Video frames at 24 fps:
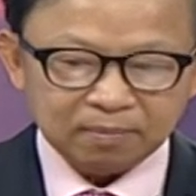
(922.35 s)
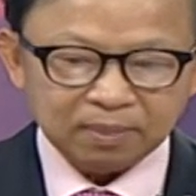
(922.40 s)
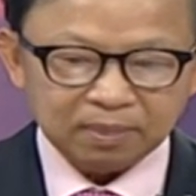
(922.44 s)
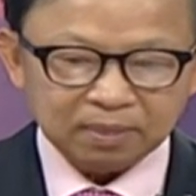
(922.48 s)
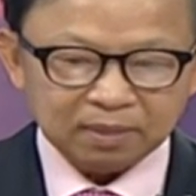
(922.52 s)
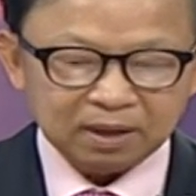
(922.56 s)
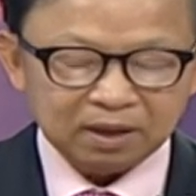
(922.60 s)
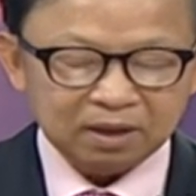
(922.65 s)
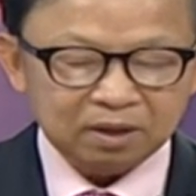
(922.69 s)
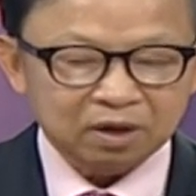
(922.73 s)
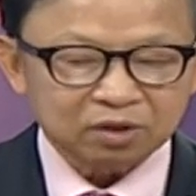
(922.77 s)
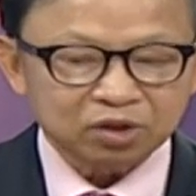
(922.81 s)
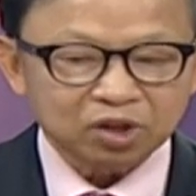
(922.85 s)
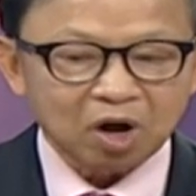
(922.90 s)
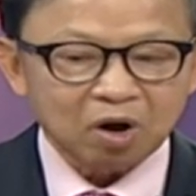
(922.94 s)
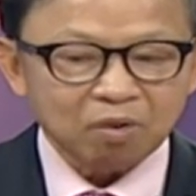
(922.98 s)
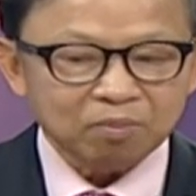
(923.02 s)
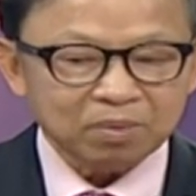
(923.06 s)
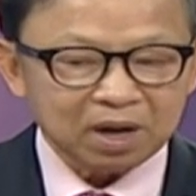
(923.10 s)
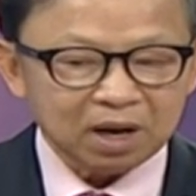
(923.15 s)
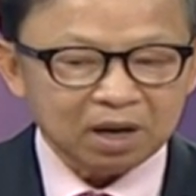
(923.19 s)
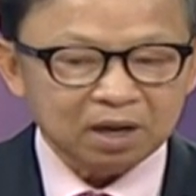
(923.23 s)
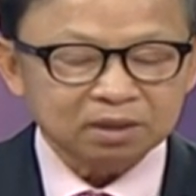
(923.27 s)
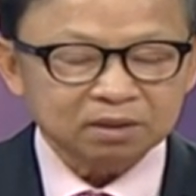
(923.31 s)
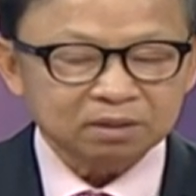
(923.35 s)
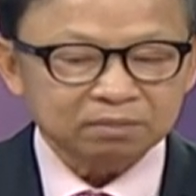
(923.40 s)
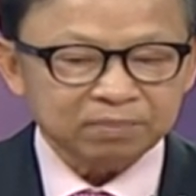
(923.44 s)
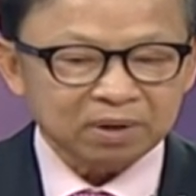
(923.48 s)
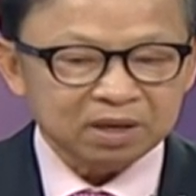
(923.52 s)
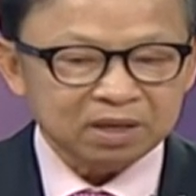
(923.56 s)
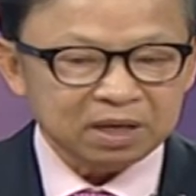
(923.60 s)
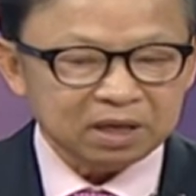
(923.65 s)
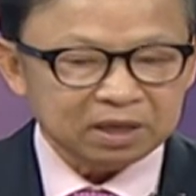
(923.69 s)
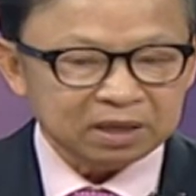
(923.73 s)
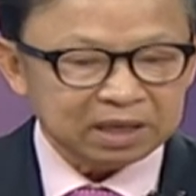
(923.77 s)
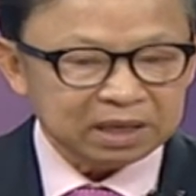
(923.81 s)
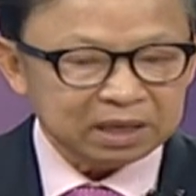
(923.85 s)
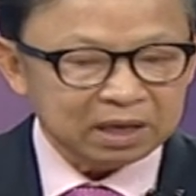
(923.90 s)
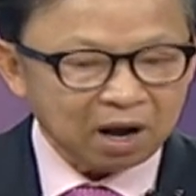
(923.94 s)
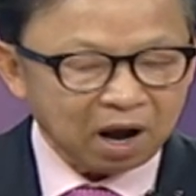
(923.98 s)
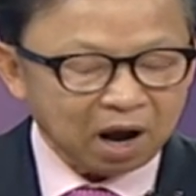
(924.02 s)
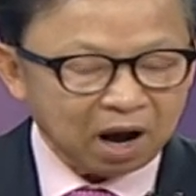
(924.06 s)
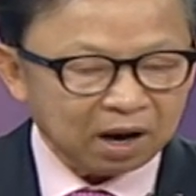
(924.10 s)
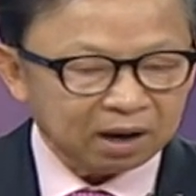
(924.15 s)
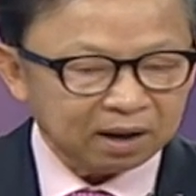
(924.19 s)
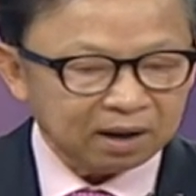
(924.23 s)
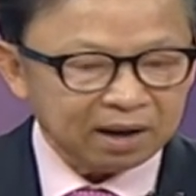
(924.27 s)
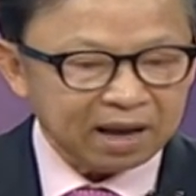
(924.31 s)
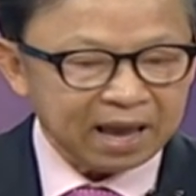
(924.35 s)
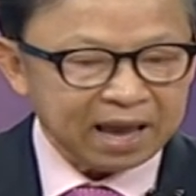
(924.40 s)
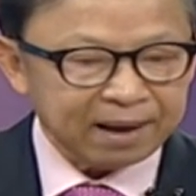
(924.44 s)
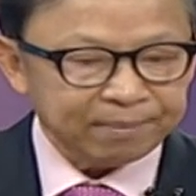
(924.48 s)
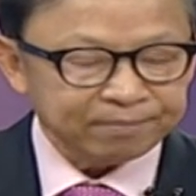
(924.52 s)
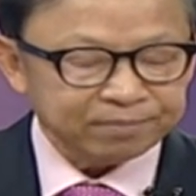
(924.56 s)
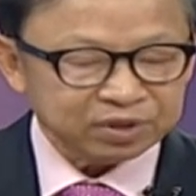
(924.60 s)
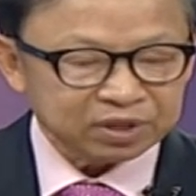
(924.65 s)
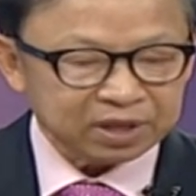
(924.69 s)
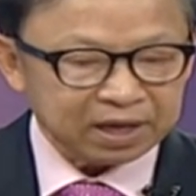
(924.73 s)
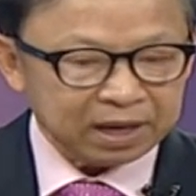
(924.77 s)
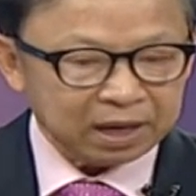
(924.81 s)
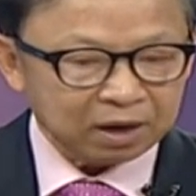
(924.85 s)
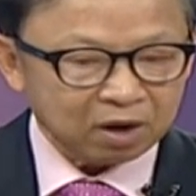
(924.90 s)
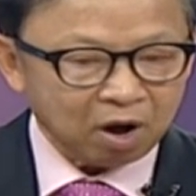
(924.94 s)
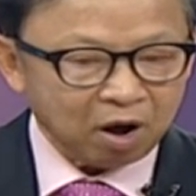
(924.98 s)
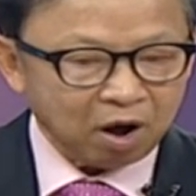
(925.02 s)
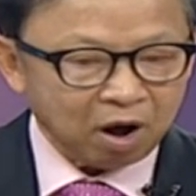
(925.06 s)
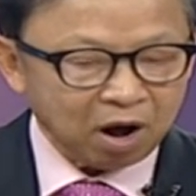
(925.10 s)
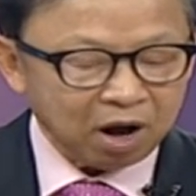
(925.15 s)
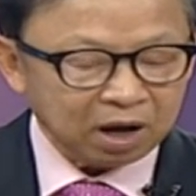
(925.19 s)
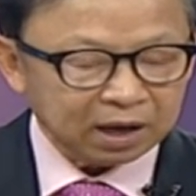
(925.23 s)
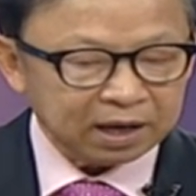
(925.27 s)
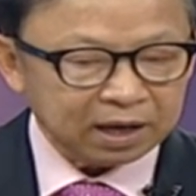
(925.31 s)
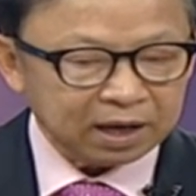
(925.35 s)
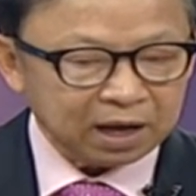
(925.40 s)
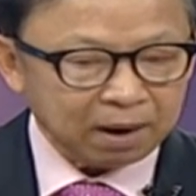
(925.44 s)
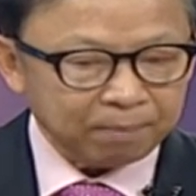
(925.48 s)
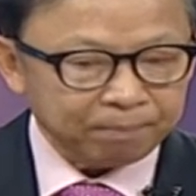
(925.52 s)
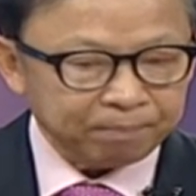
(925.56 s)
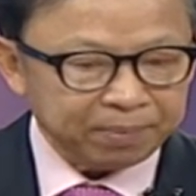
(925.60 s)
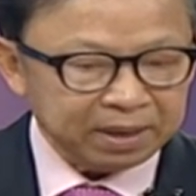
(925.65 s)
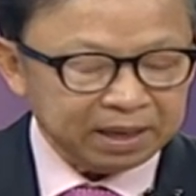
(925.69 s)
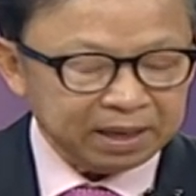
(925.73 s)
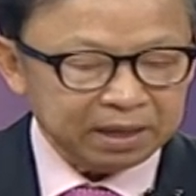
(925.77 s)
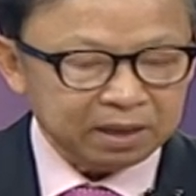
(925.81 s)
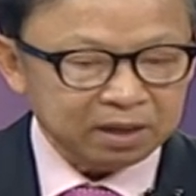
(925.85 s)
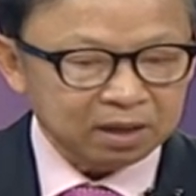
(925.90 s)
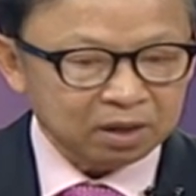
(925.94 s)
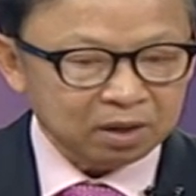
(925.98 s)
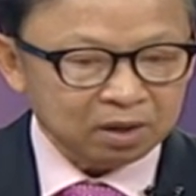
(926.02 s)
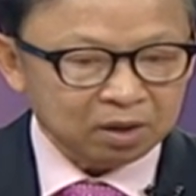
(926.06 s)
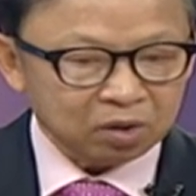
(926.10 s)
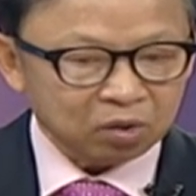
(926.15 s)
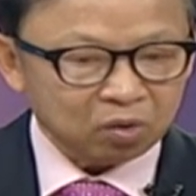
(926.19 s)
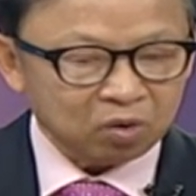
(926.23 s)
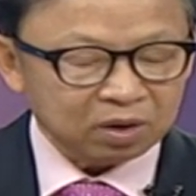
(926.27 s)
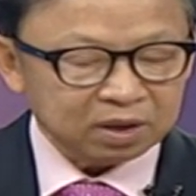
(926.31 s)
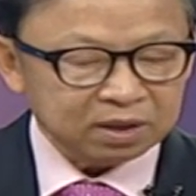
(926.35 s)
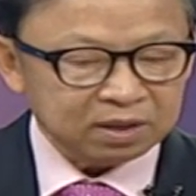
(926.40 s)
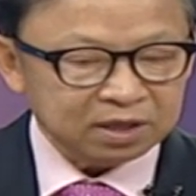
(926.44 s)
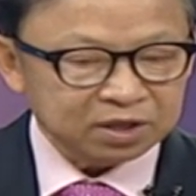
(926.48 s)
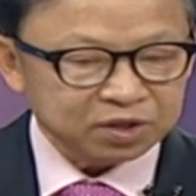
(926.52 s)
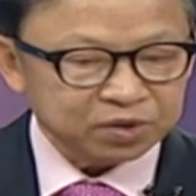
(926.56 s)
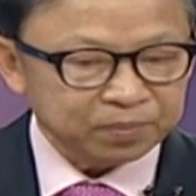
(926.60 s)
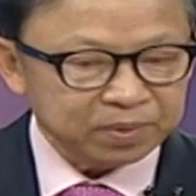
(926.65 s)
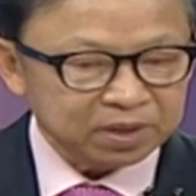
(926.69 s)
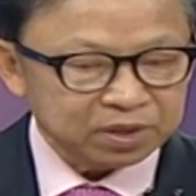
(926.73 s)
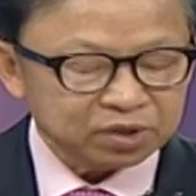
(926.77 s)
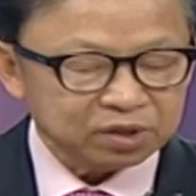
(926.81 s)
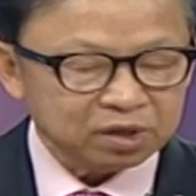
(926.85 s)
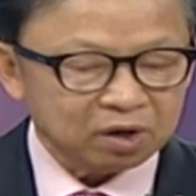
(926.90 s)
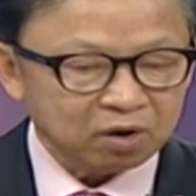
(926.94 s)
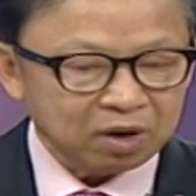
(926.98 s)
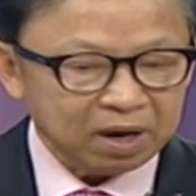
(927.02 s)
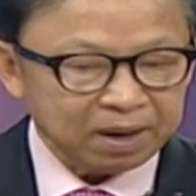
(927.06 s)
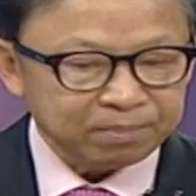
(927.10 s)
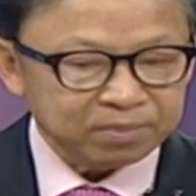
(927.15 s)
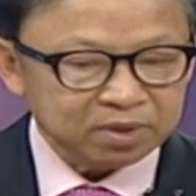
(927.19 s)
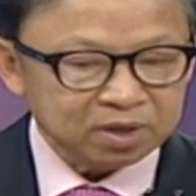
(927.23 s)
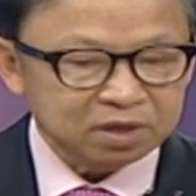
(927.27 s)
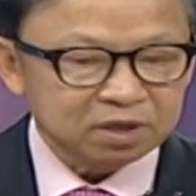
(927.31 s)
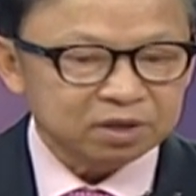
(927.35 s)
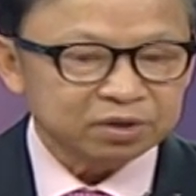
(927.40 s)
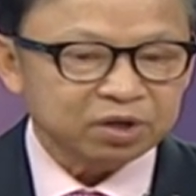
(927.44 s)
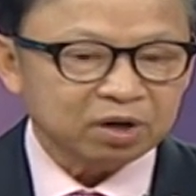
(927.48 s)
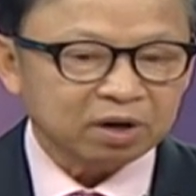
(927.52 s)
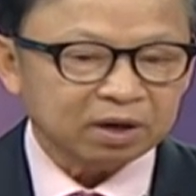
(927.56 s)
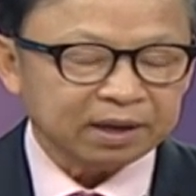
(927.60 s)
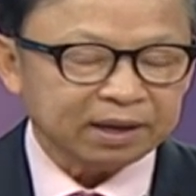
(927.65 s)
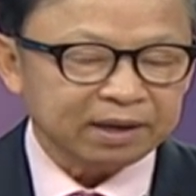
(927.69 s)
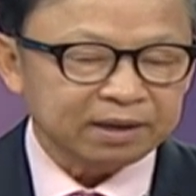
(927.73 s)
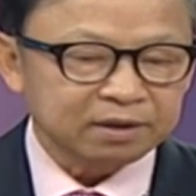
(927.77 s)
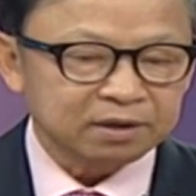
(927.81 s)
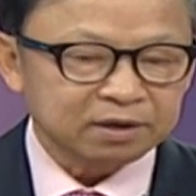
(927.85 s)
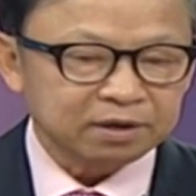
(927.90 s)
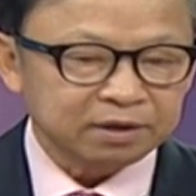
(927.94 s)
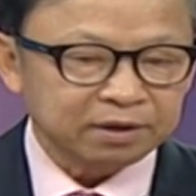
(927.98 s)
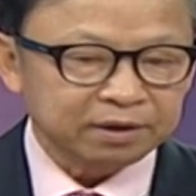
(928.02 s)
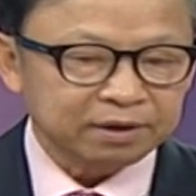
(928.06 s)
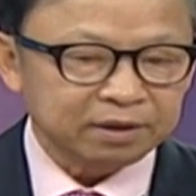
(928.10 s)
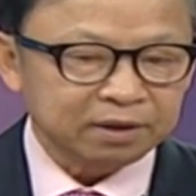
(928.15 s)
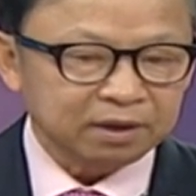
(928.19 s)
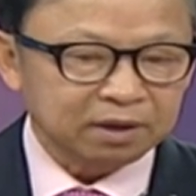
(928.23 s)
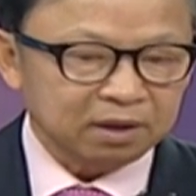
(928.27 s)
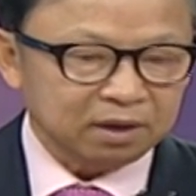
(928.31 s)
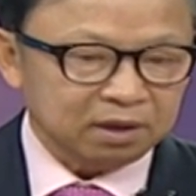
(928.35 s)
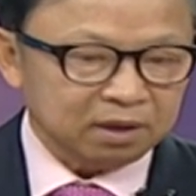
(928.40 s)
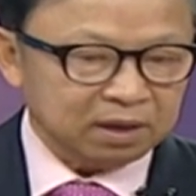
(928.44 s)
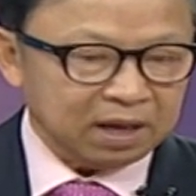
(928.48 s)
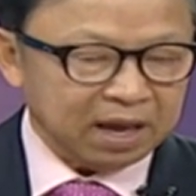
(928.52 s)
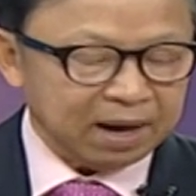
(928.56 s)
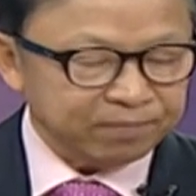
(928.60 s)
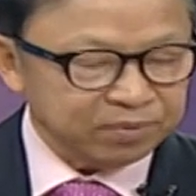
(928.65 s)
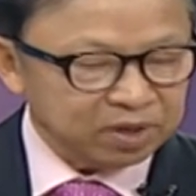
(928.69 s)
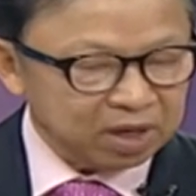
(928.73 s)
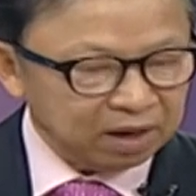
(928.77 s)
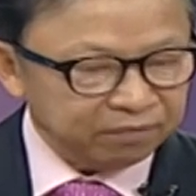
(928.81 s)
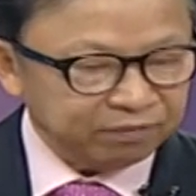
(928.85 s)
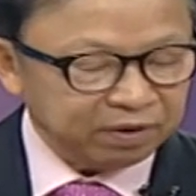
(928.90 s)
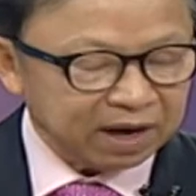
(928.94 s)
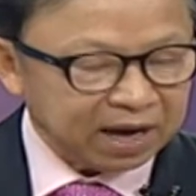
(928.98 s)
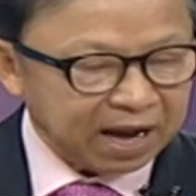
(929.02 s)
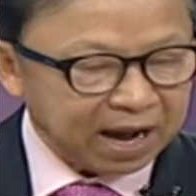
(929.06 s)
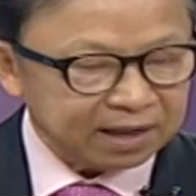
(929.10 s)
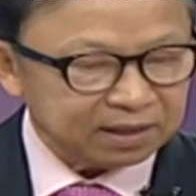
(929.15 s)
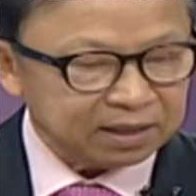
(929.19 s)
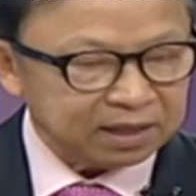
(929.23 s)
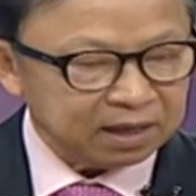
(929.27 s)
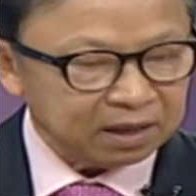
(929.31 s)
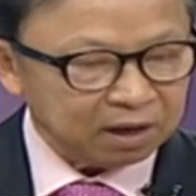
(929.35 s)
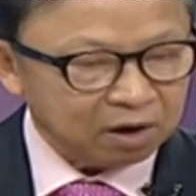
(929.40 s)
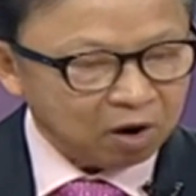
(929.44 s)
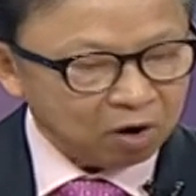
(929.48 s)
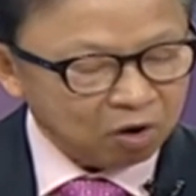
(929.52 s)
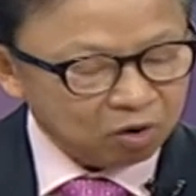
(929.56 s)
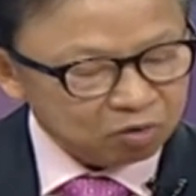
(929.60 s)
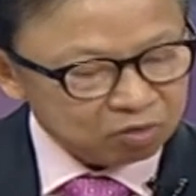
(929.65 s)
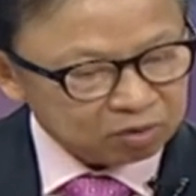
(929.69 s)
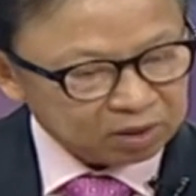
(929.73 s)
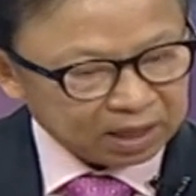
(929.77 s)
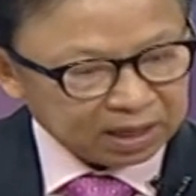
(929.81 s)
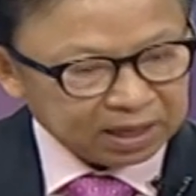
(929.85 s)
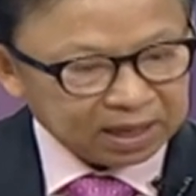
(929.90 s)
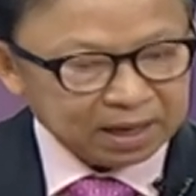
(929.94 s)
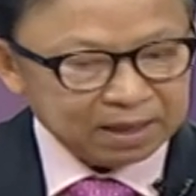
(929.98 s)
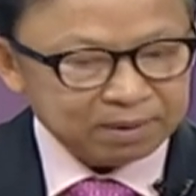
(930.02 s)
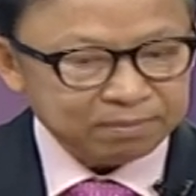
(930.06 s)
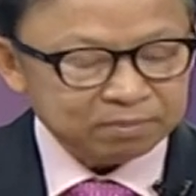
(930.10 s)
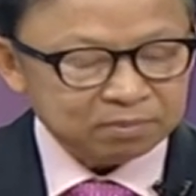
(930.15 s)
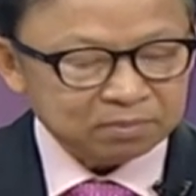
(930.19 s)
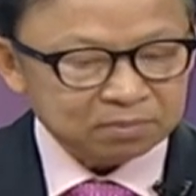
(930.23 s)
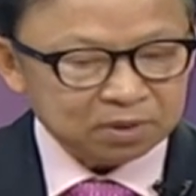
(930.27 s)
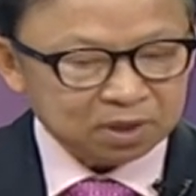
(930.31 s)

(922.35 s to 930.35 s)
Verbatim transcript: thì nó tốt hơn bởi vì khi đó đó em sẽ có cái copy của cái dismissal em đưa cho cái người em vẫn phải khai thiệt ô oh, cách đây